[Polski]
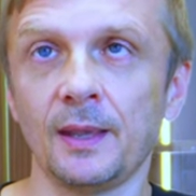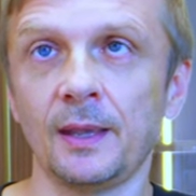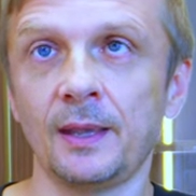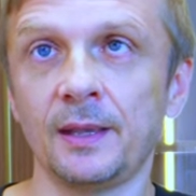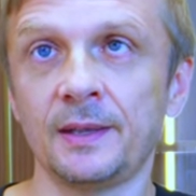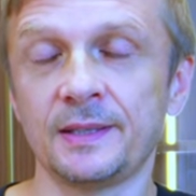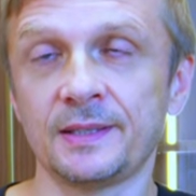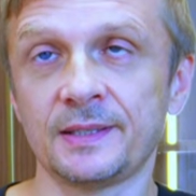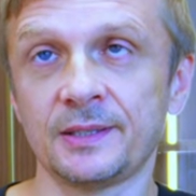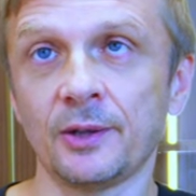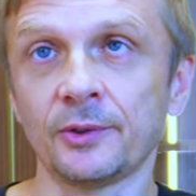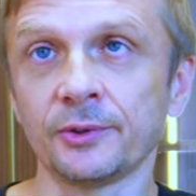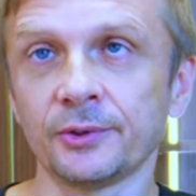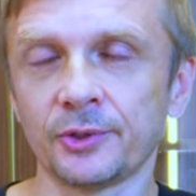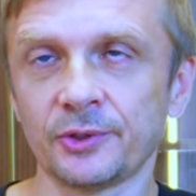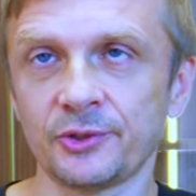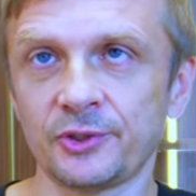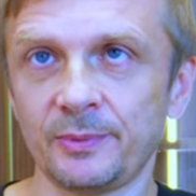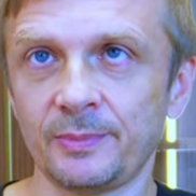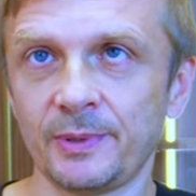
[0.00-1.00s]
E, skąd
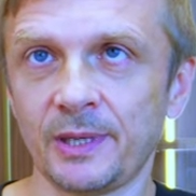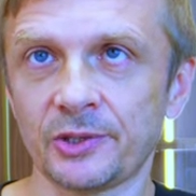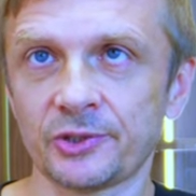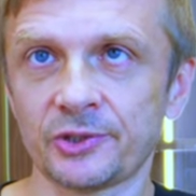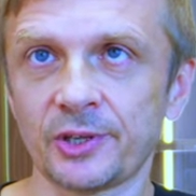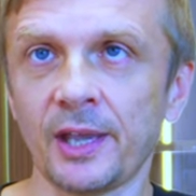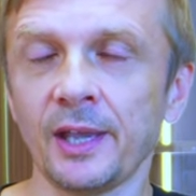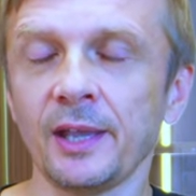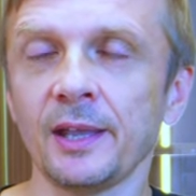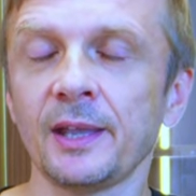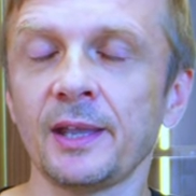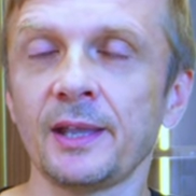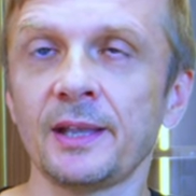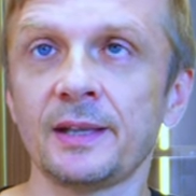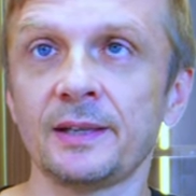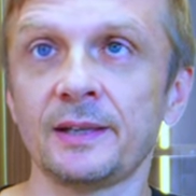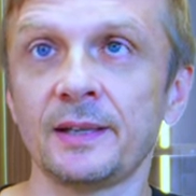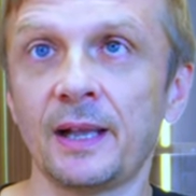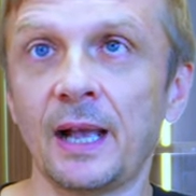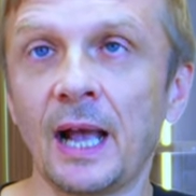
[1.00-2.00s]
to się bierze?
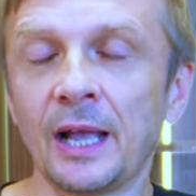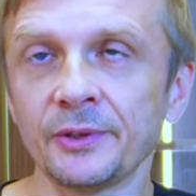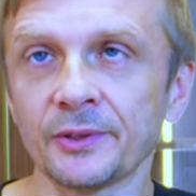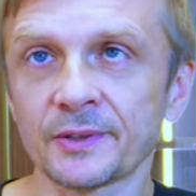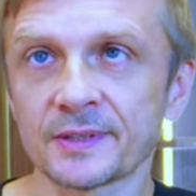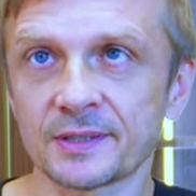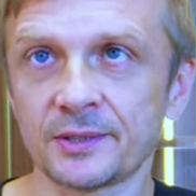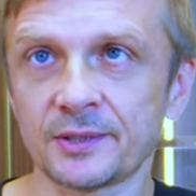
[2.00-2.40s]
Ano